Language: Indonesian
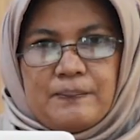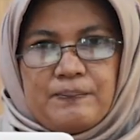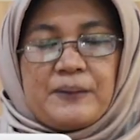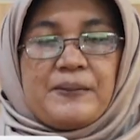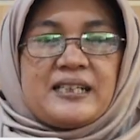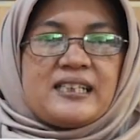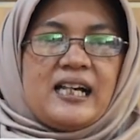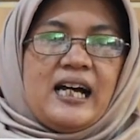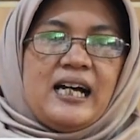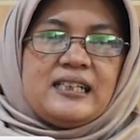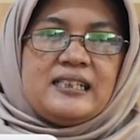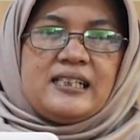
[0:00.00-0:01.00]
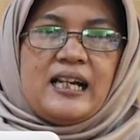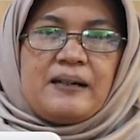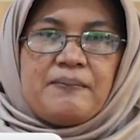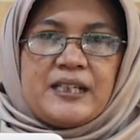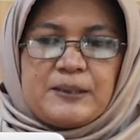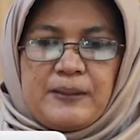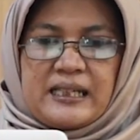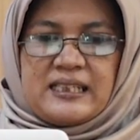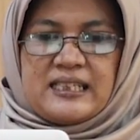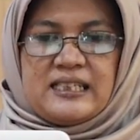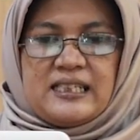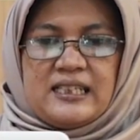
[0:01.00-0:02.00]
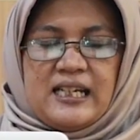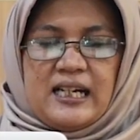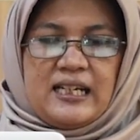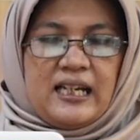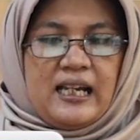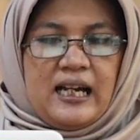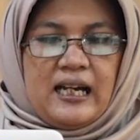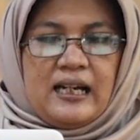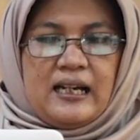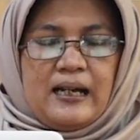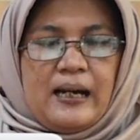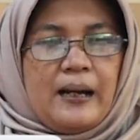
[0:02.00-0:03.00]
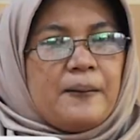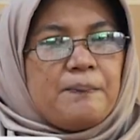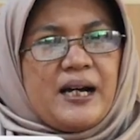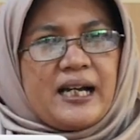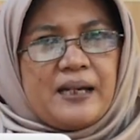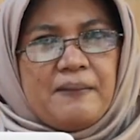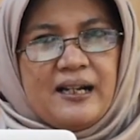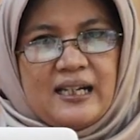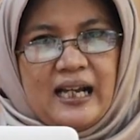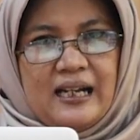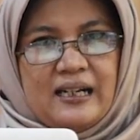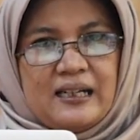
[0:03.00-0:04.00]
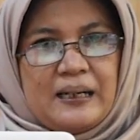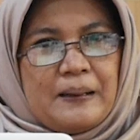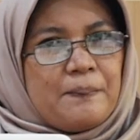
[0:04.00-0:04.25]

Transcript: Permasalahan di dalam best practice ini adalah bagaimana